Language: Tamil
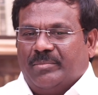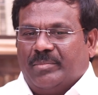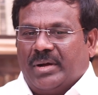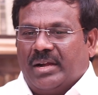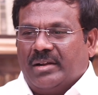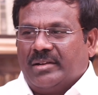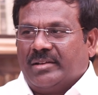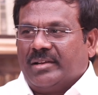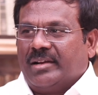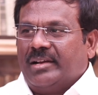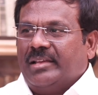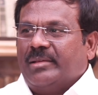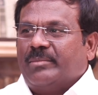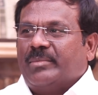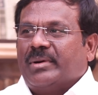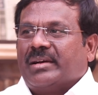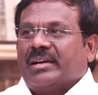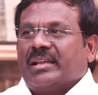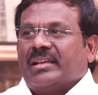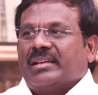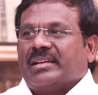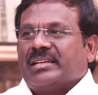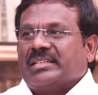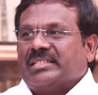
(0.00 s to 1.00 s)
பாட்டாளி
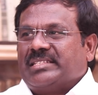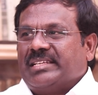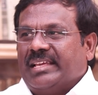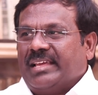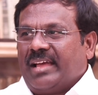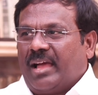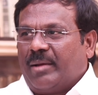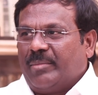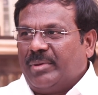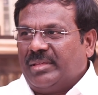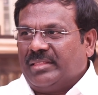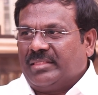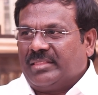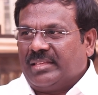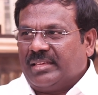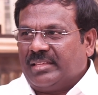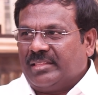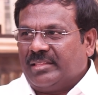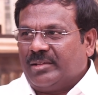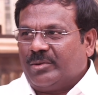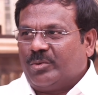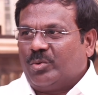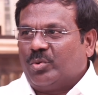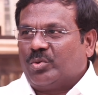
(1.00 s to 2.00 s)
மக்கள் கட்சியை அமைத்த
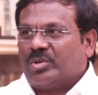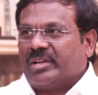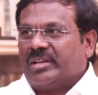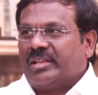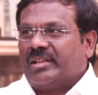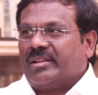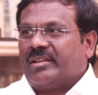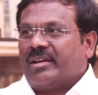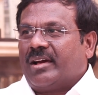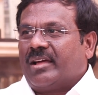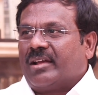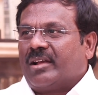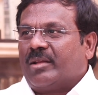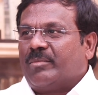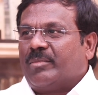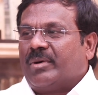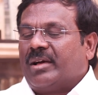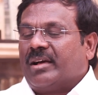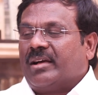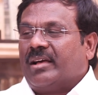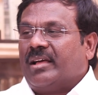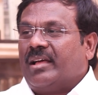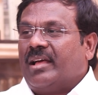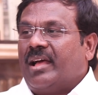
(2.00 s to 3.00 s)
இந்த கூட்டணியின்
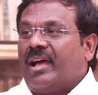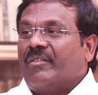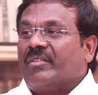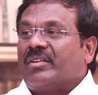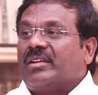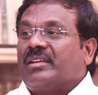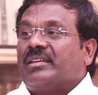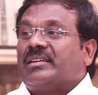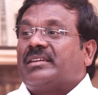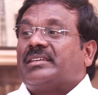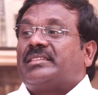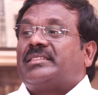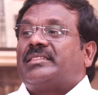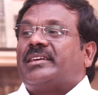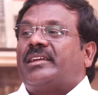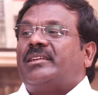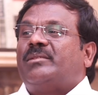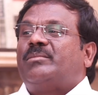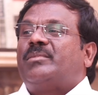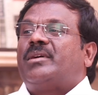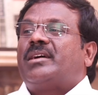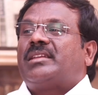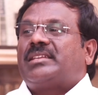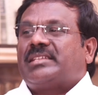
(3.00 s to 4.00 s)
காரணமாக அவர்களுக்கு
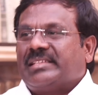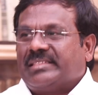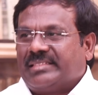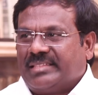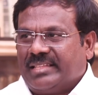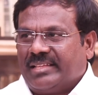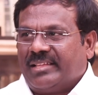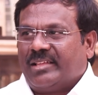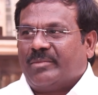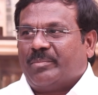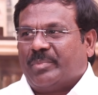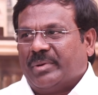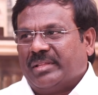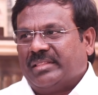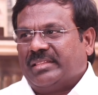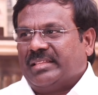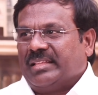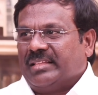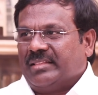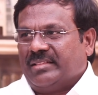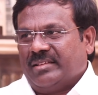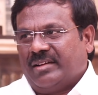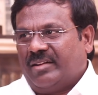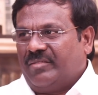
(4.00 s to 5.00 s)
தடுமாற்றத்தை
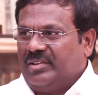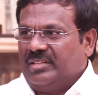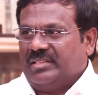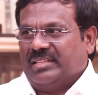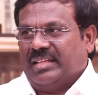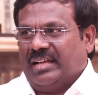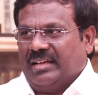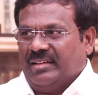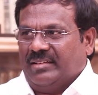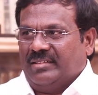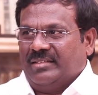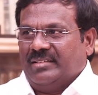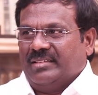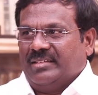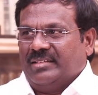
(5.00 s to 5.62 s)
ஏற்படுத்தியது அவ்வளவுதான்